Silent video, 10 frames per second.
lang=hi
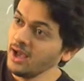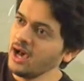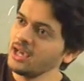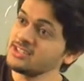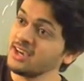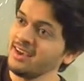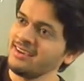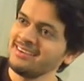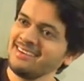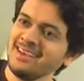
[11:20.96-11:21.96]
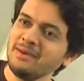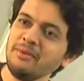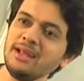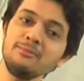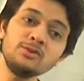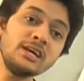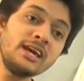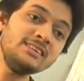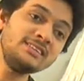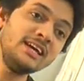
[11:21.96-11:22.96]
आयशा हाँ, मैंने पूछा
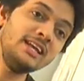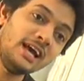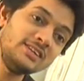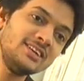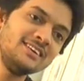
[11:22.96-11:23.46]
कैसी करी आयशा